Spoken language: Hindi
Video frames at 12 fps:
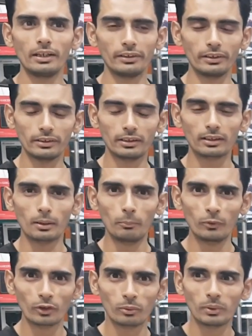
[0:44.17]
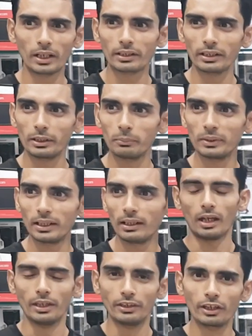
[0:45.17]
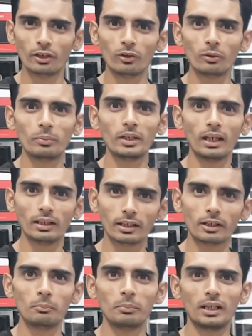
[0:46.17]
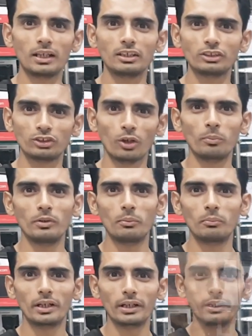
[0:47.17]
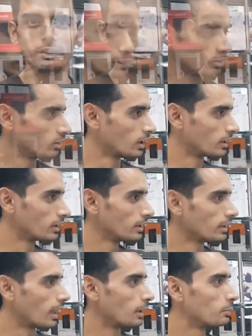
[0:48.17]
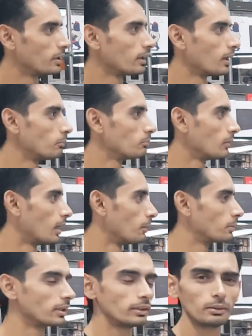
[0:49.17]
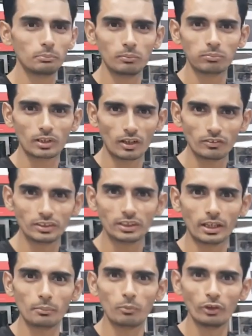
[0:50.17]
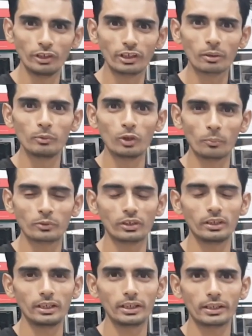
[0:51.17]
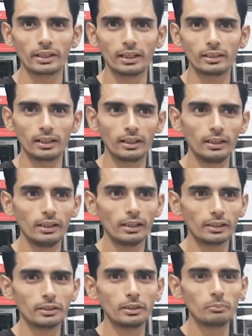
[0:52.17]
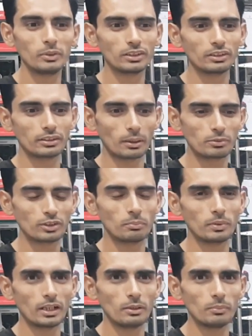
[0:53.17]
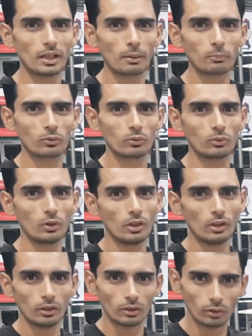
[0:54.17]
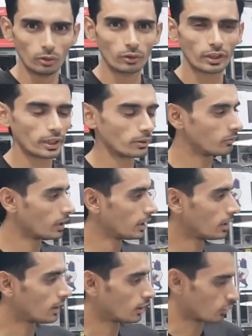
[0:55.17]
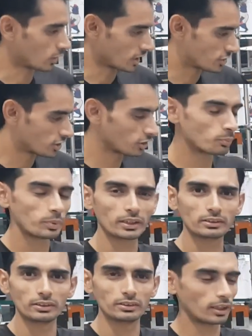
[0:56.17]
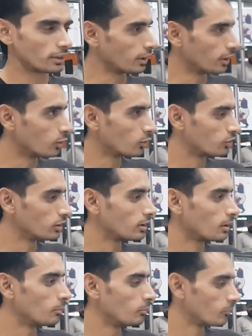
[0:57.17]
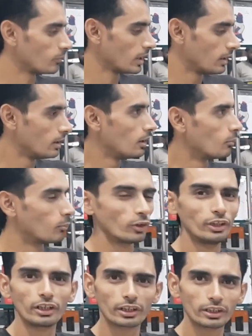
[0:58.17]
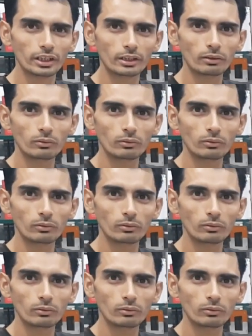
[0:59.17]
ये इधर कंप्यूटर मार्केट में हैदर रोड पे अलकरम प्लाजा शॉप नंबर एट तो नाजरीन आज फिर हम आपके लिए काफ़ी सारे मोनीटर में ऑप्शन लेके आए हैं जिनमें से सबसे पहले मैं आपको लो रेंज वाला और अच्छे स्पैक के साथ ए का मोनीटर दे रहा